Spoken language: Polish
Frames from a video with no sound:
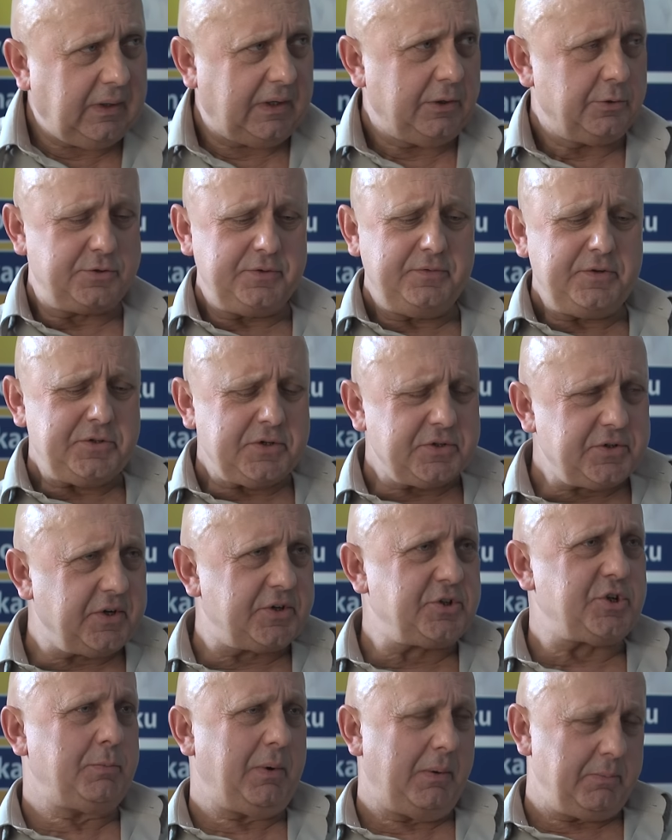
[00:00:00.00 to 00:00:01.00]
Ale oczywiście, że
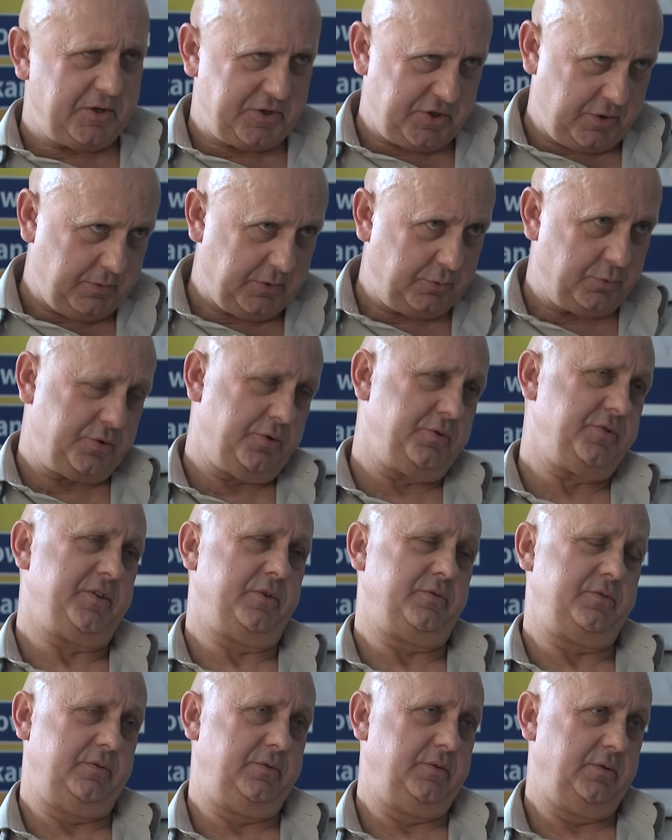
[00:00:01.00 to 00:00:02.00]
trzeba mieć sobie dużo
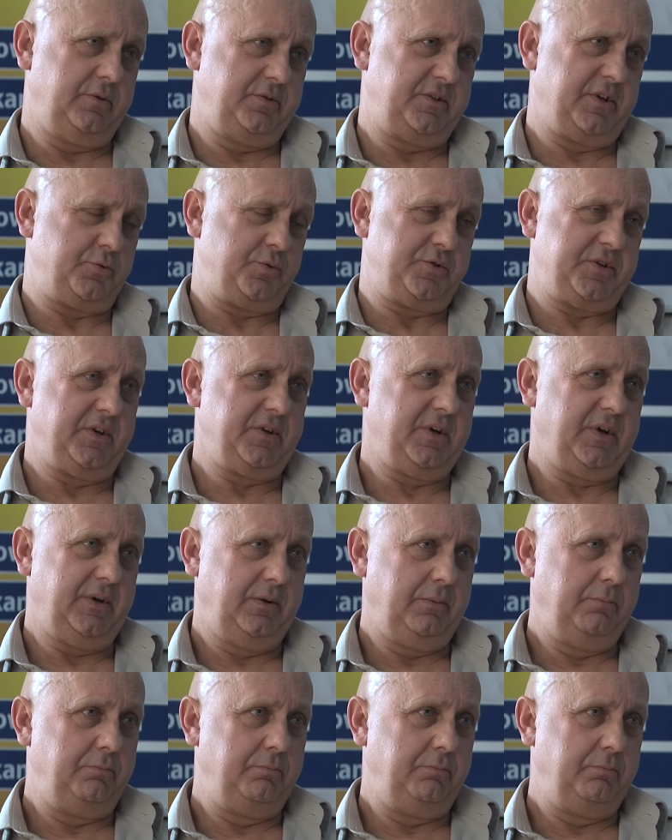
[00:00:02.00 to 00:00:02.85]
do, do zarzucenia.